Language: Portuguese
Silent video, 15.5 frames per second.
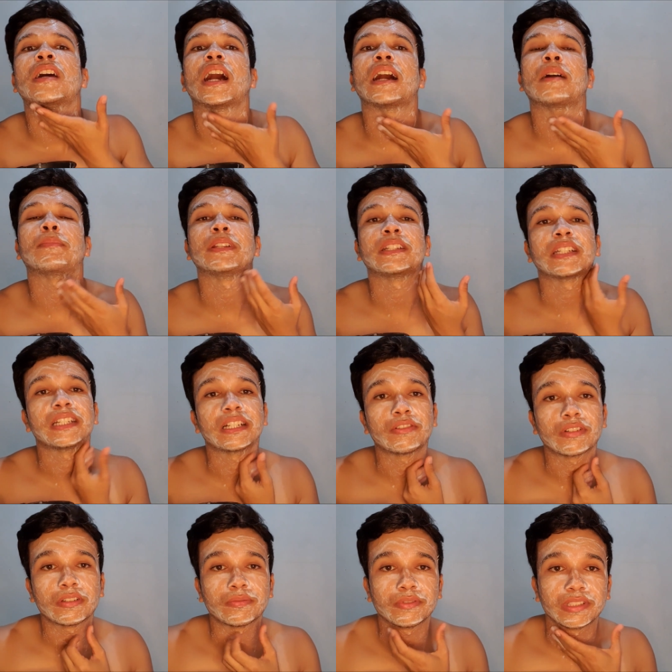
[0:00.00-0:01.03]
Apliquei,
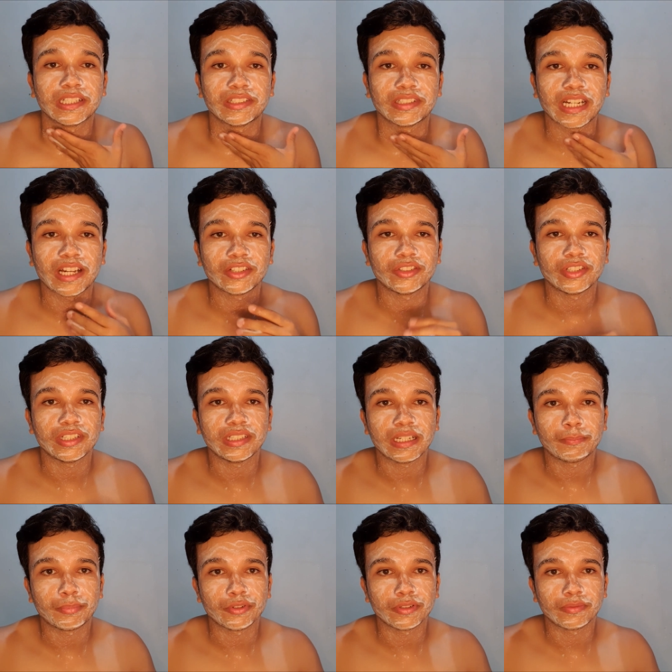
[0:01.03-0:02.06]
agora eu vou deixar agir e
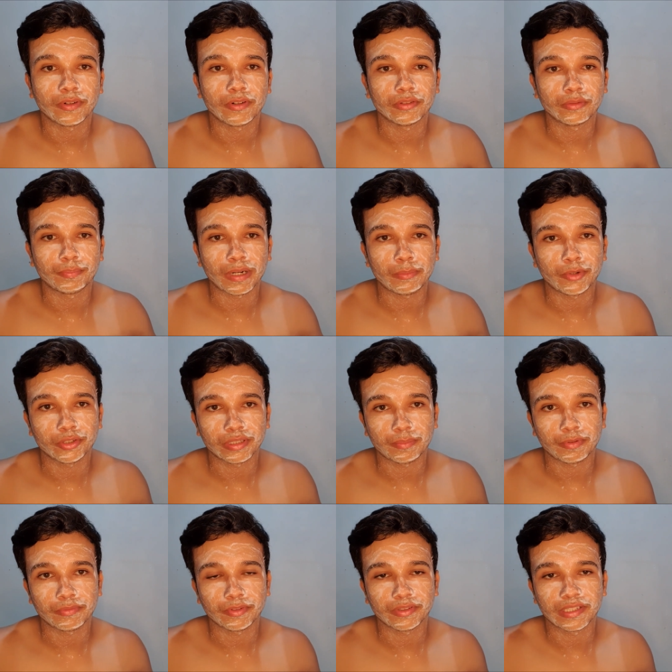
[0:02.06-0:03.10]
depois volto para mostrar
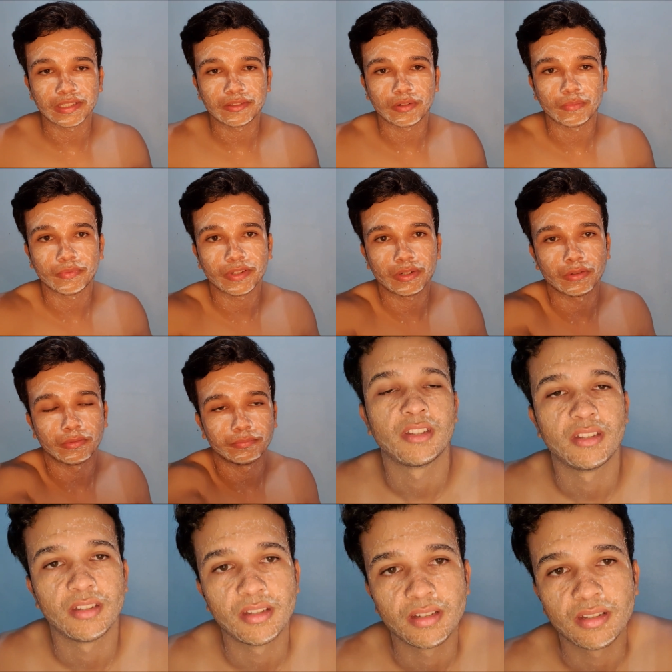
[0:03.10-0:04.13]
para vocês como ficou.
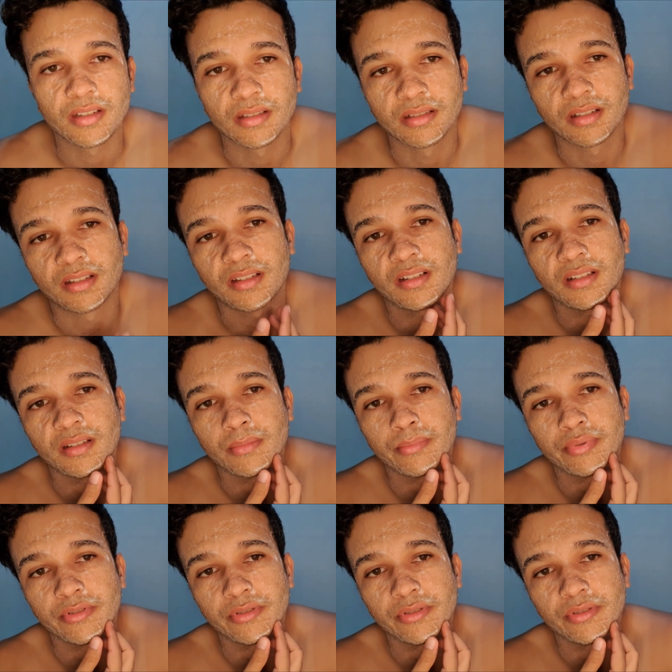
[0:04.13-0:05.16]
Galera,
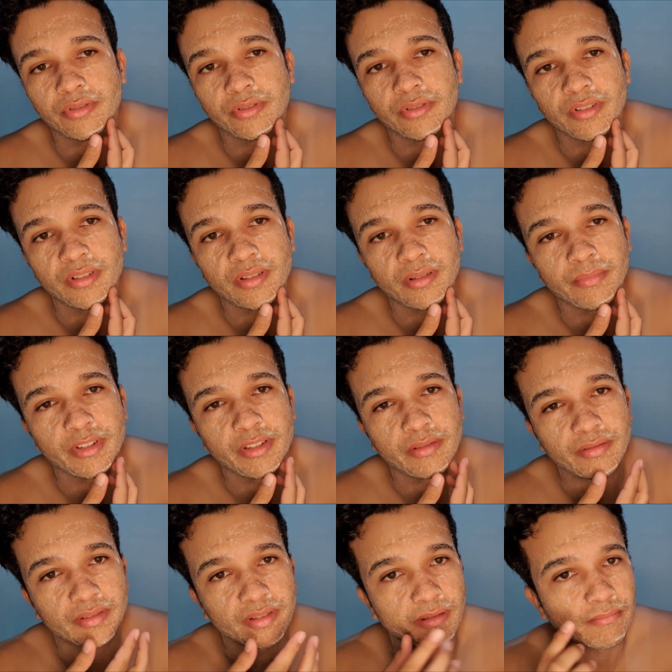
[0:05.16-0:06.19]
depois dos 30
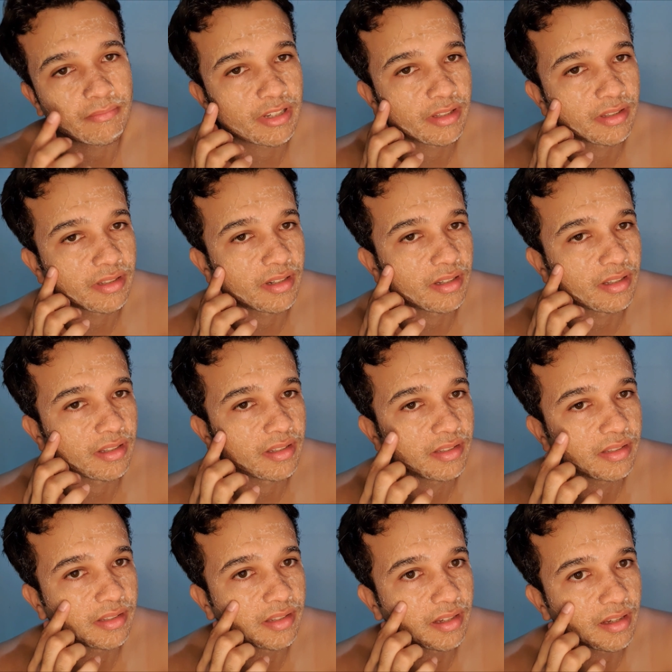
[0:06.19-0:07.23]
minutos a máscara ela
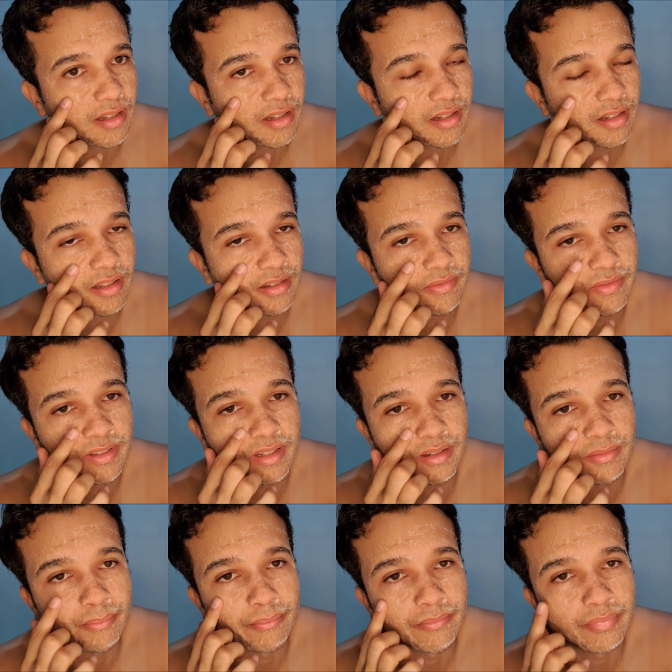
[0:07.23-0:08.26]
seca, ela fica
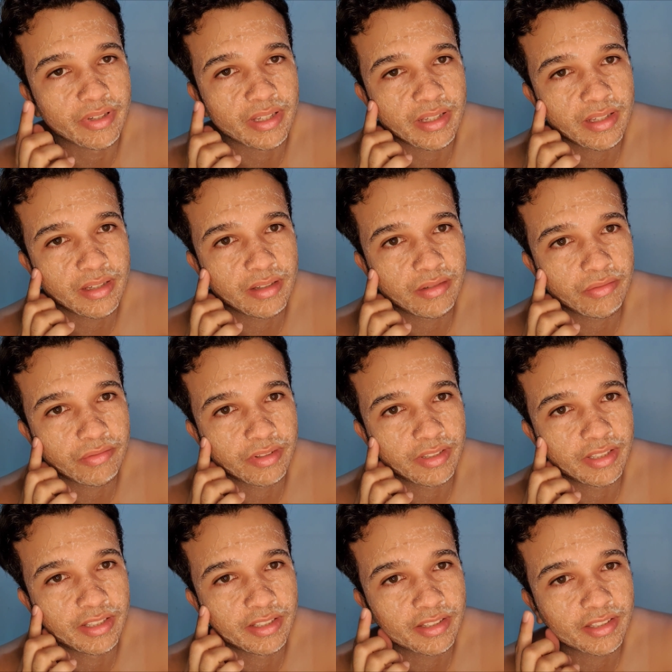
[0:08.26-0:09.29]
bem
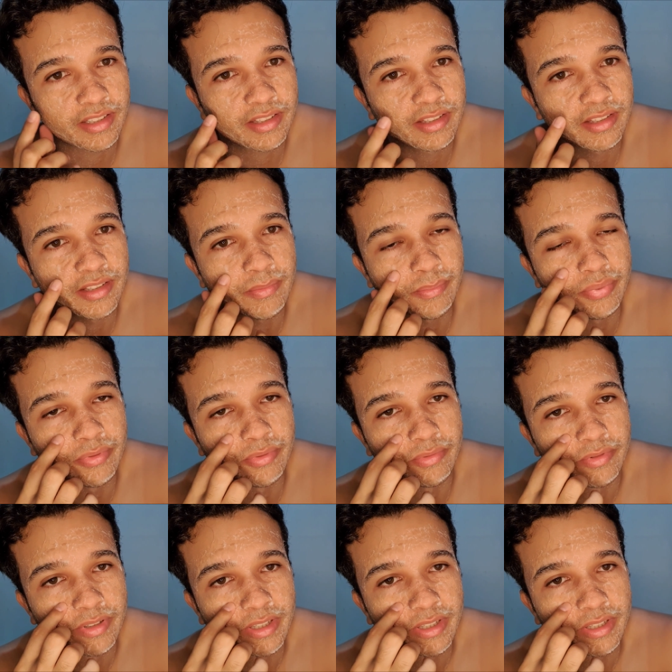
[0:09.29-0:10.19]
grudenta, tipo